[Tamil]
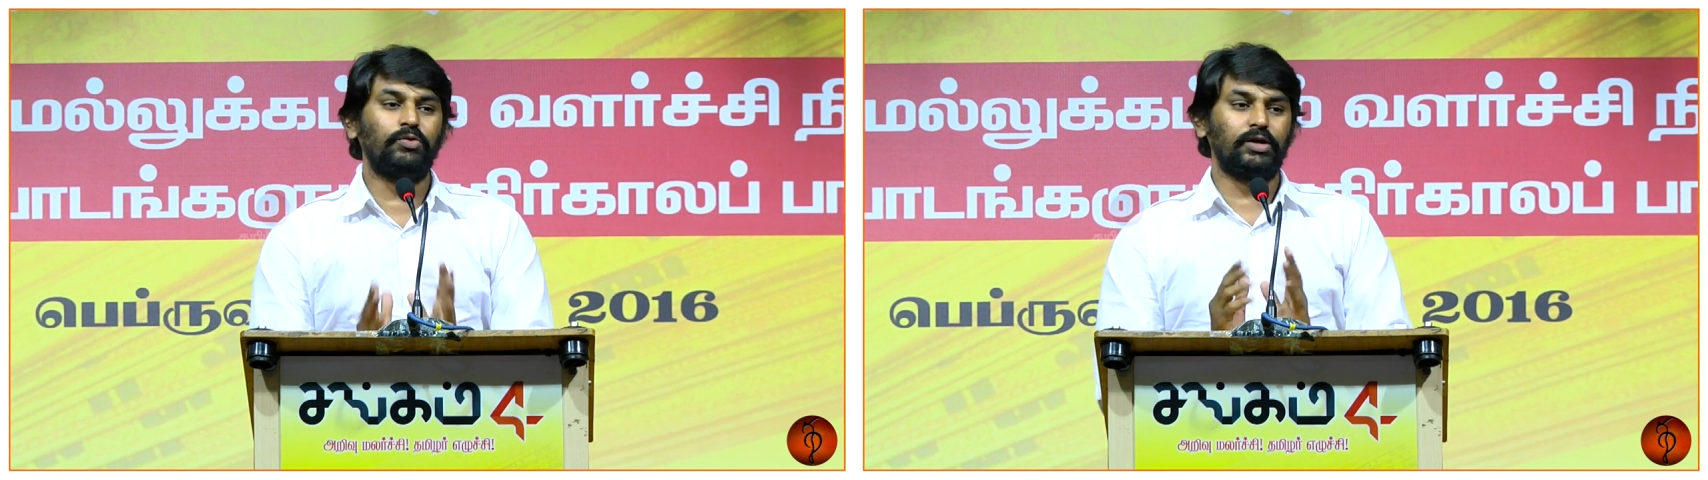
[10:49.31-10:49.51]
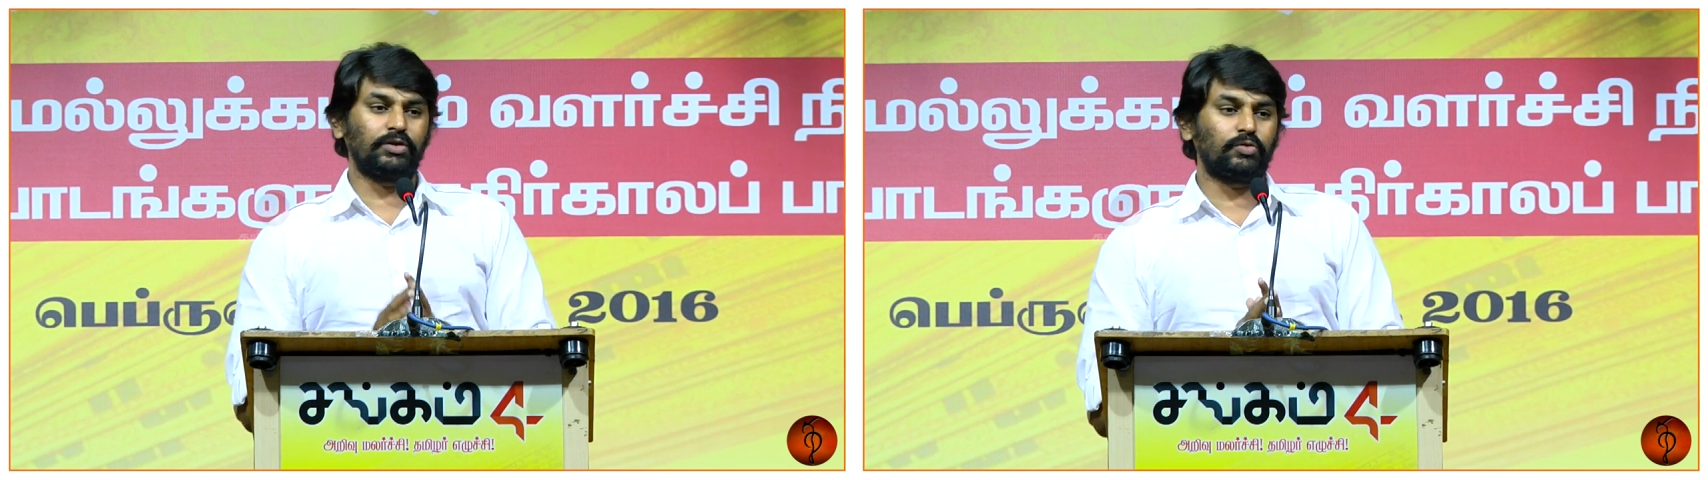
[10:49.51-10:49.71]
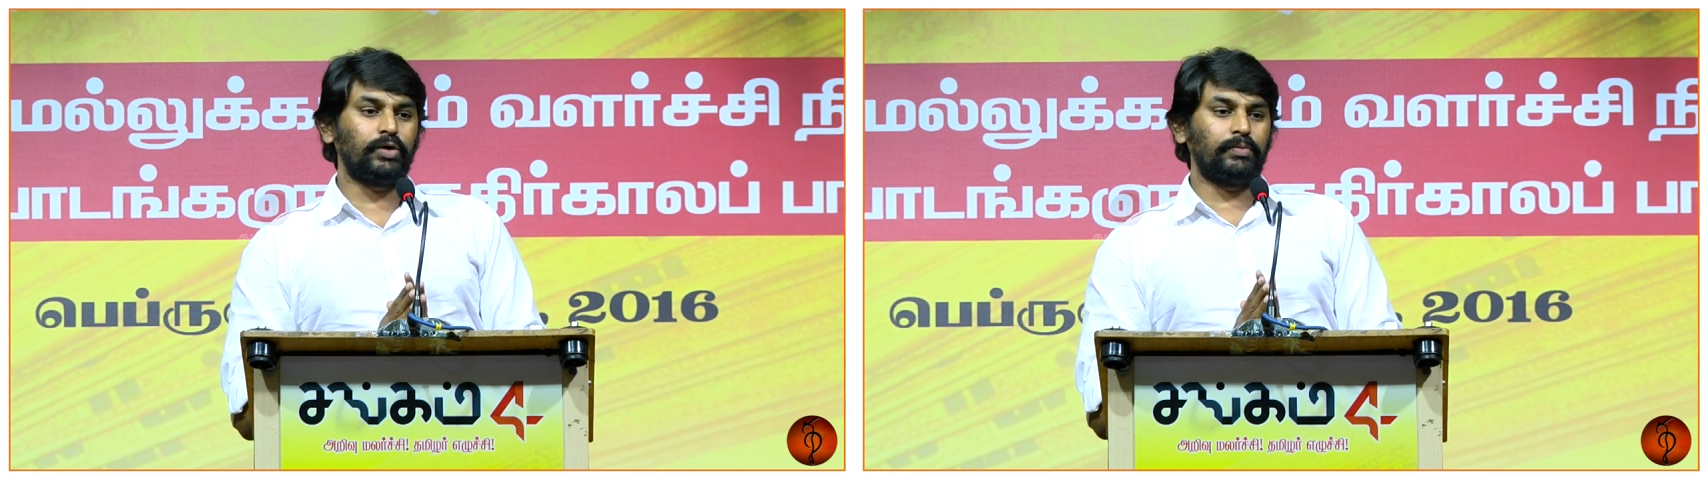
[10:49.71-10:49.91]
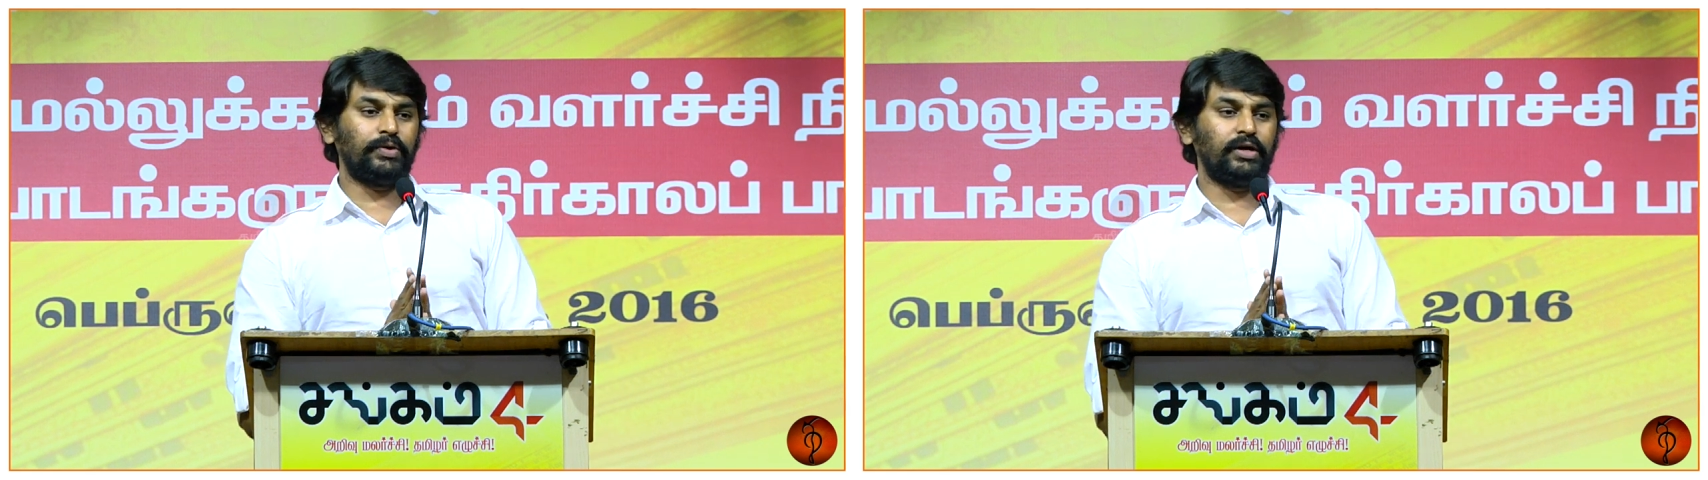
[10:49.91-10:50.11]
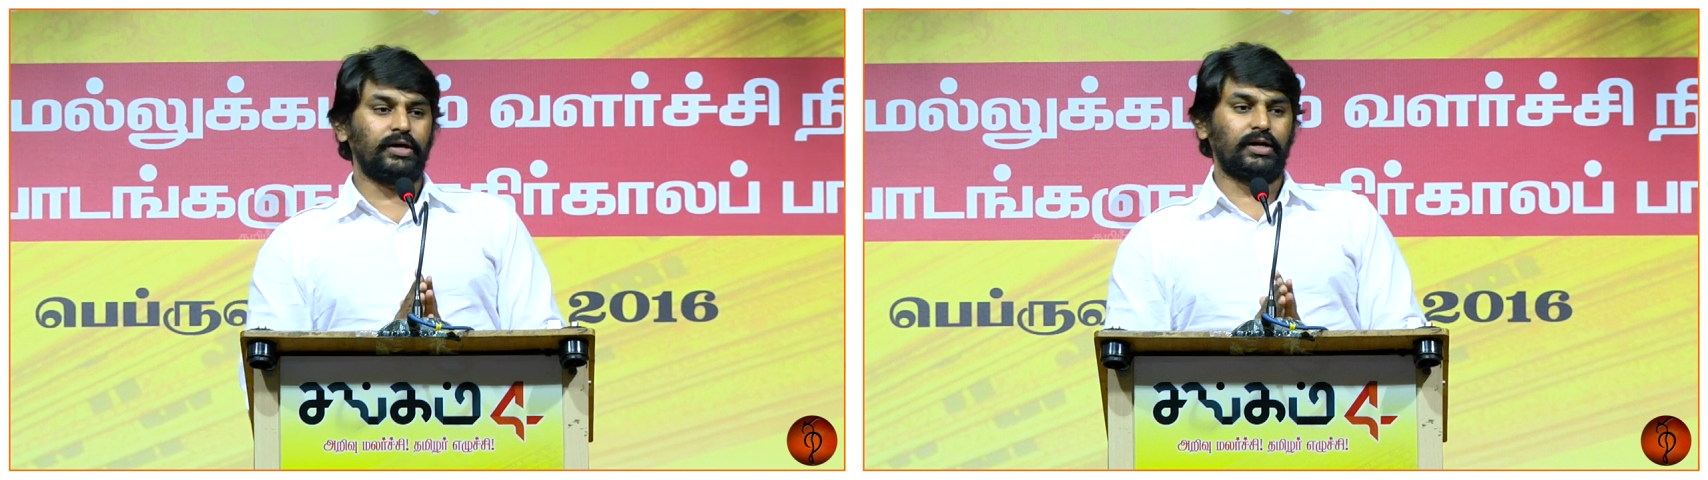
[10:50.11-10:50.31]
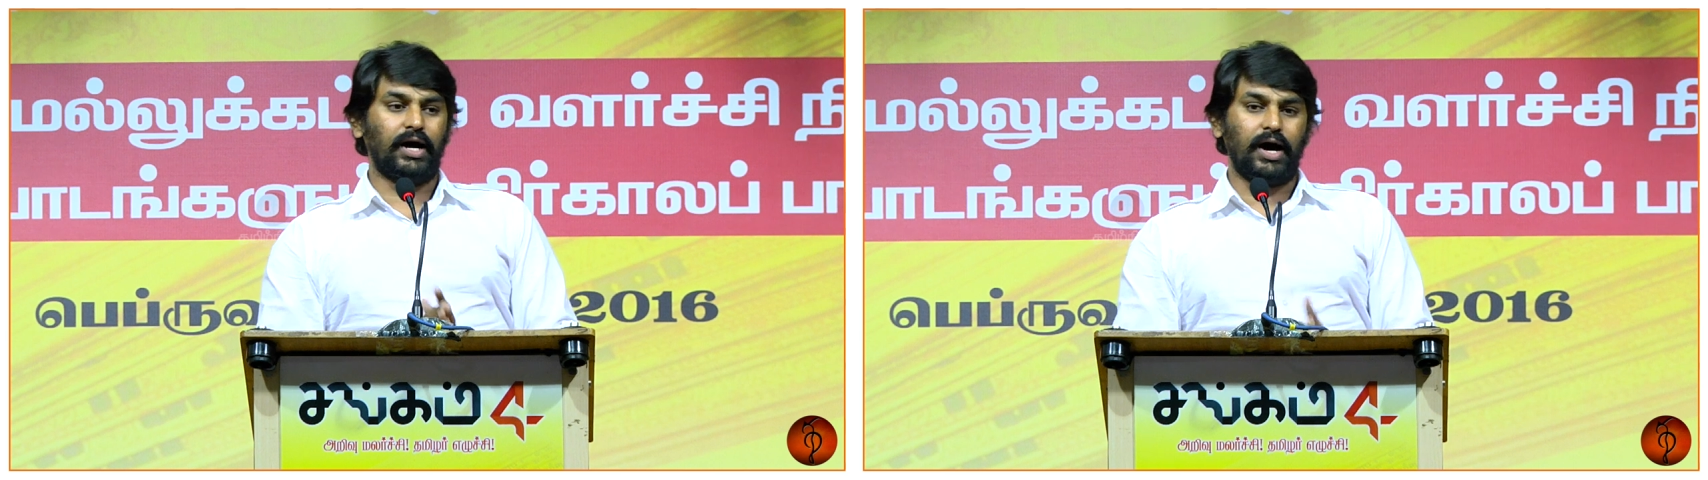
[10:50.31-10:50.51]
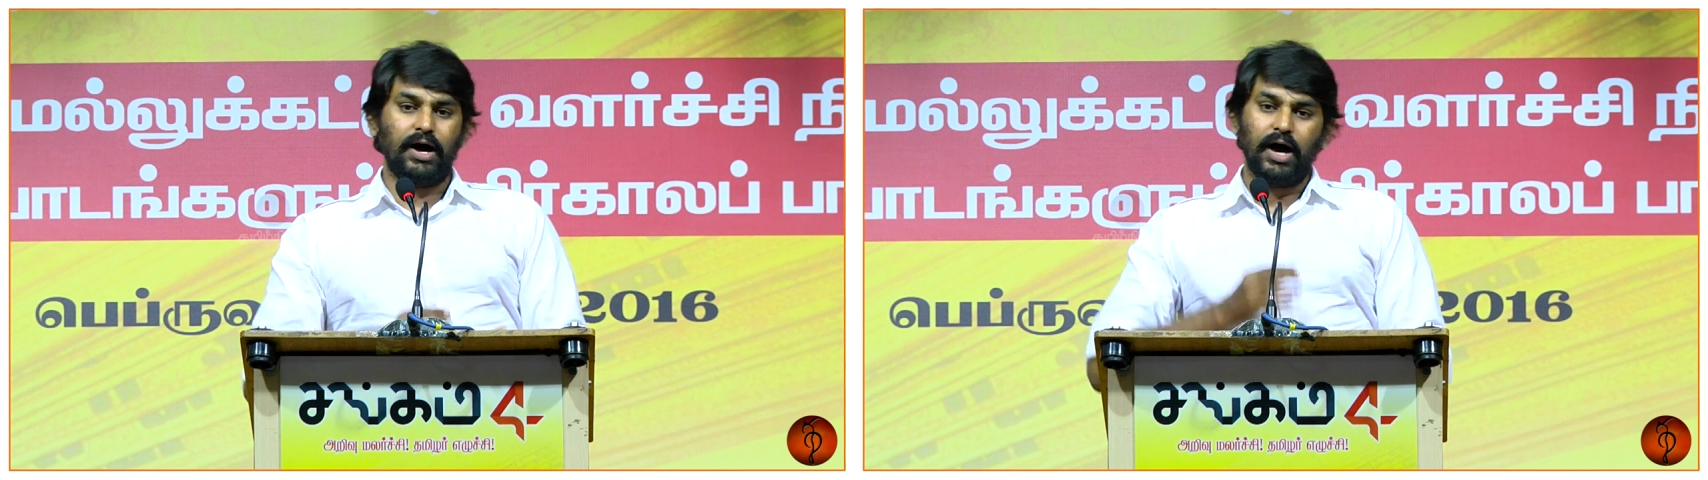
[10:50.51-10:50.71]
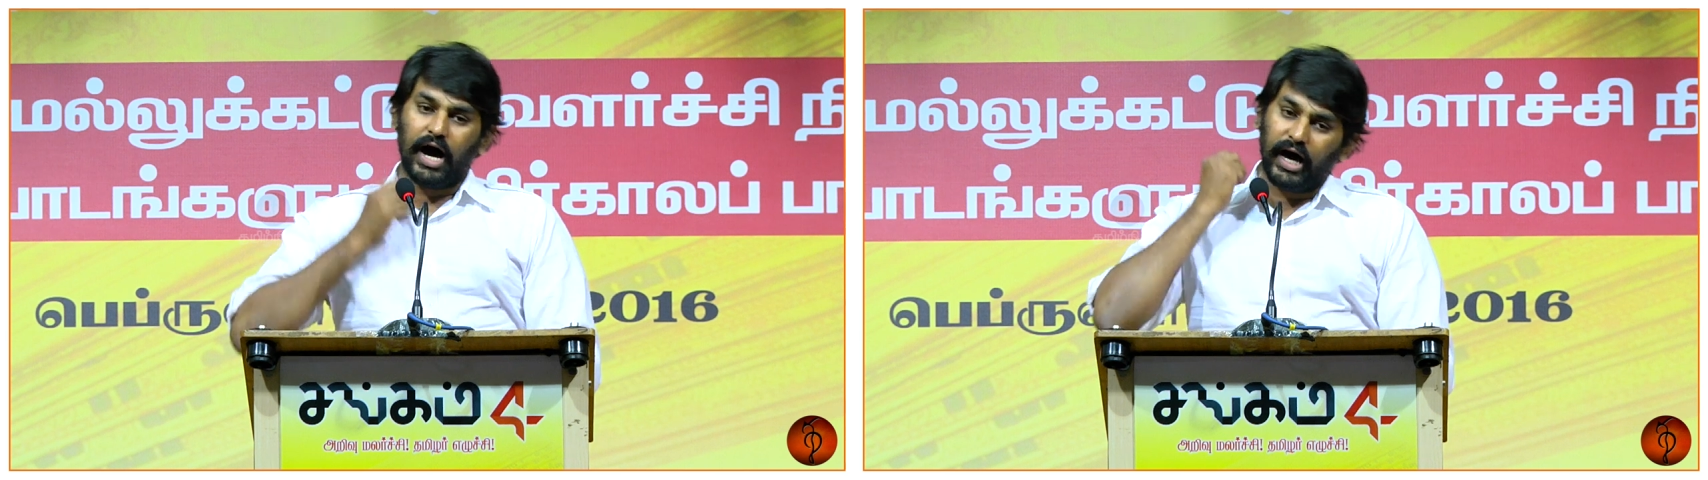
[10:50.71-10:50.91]
ஏதேனும் உங்களுக்கு குறிப்புகள்
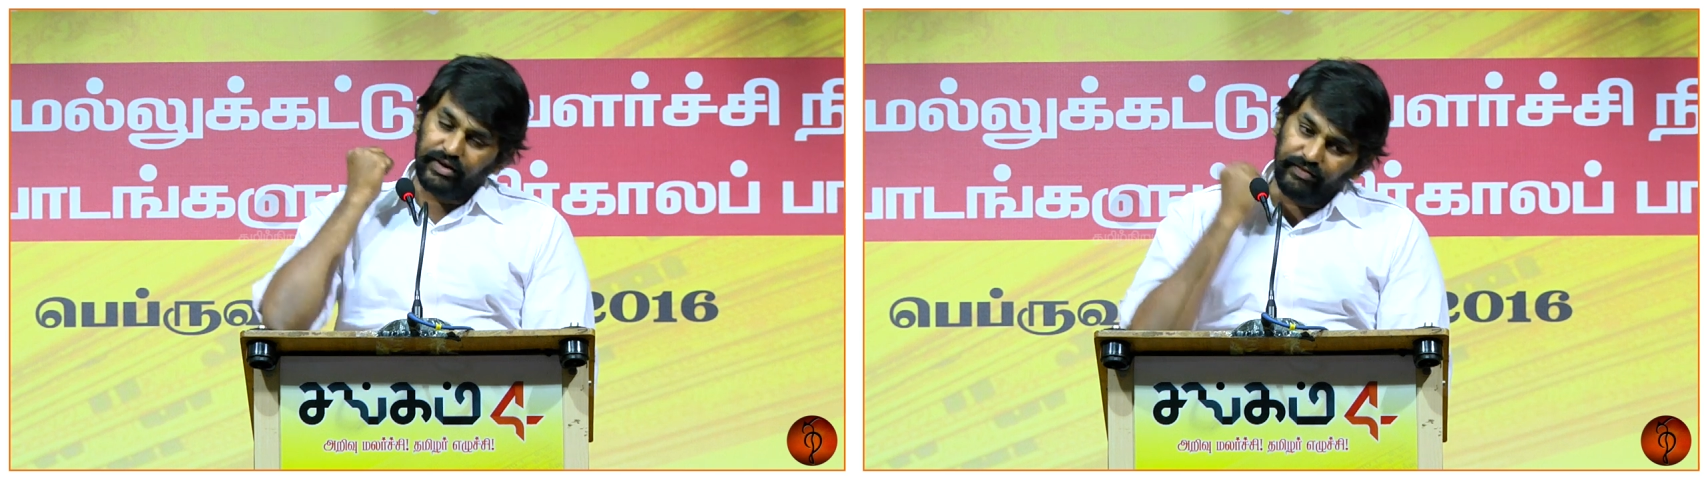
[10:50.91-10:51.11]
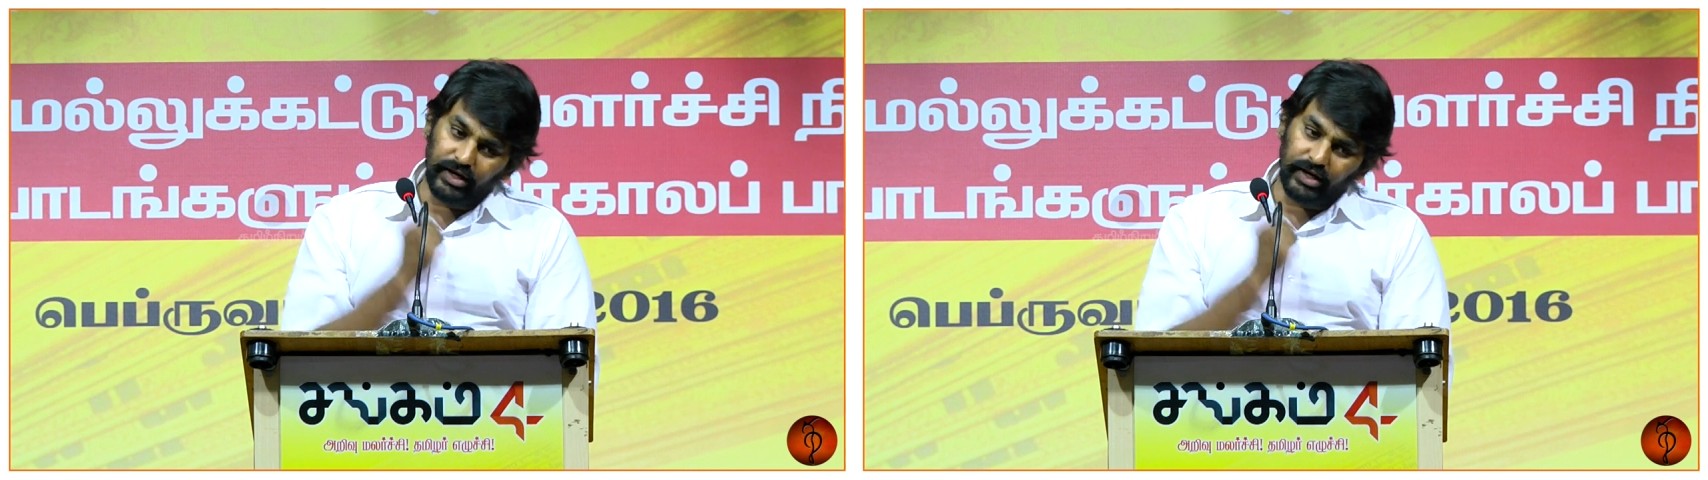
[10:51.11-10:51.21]
இருக்கா